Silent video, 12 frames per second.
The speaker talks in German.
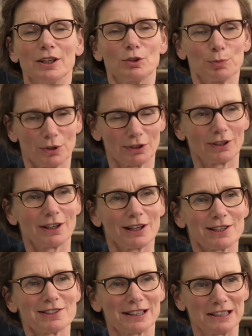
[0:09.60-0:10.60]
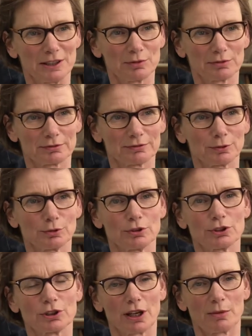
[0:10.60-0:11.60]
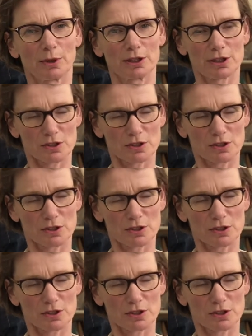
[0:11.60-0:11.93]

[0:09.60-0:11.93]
Ich bin äh, Esther Kleven und ich arbeite